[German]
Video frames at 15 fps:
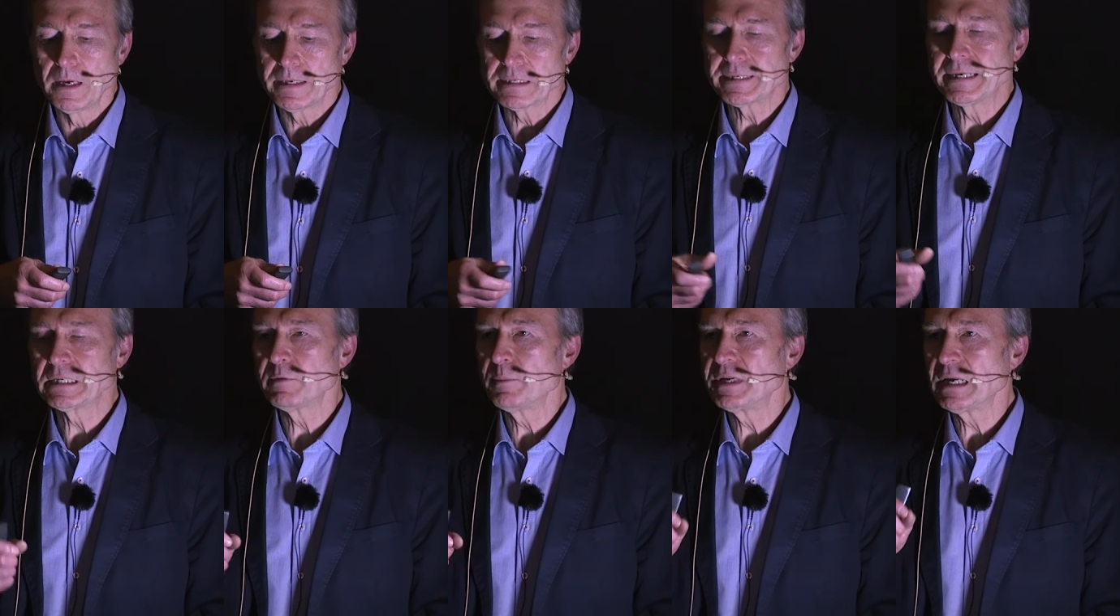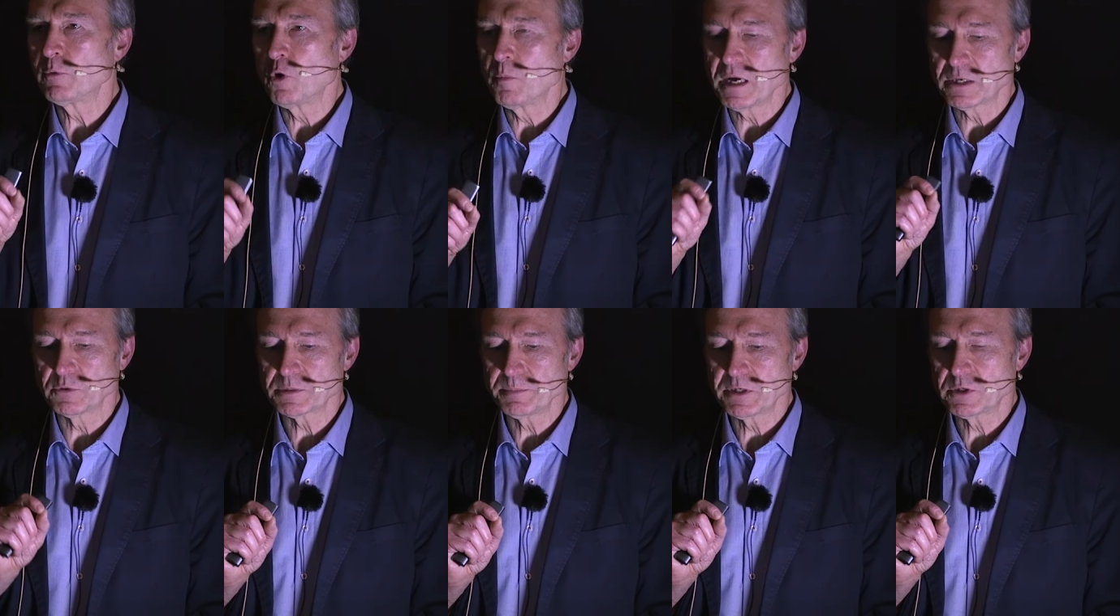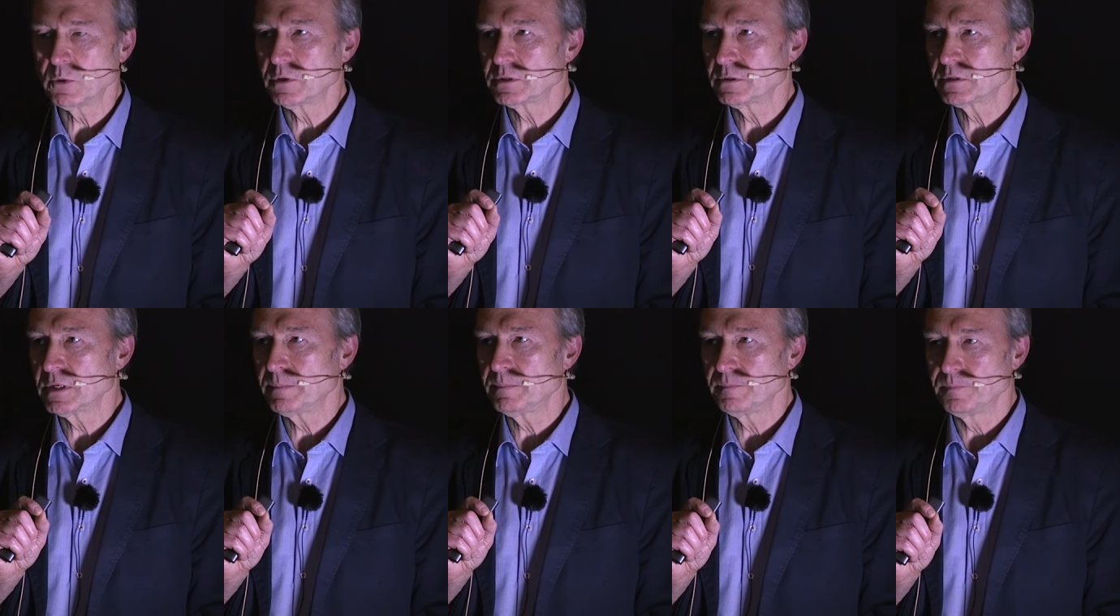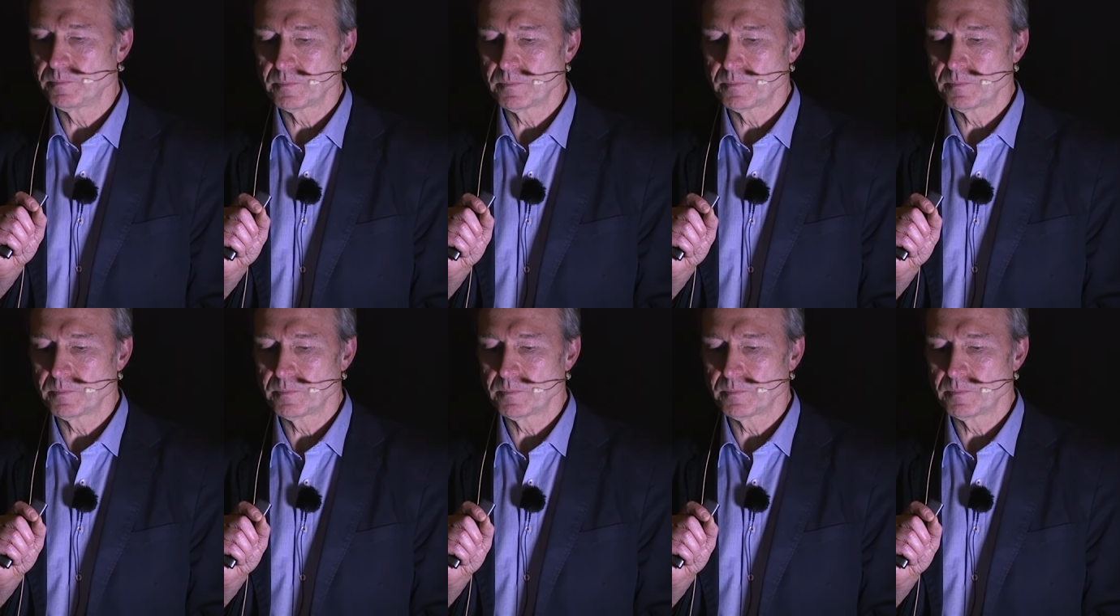Das hängt aber mit der Beobachtungsmethode zusammen.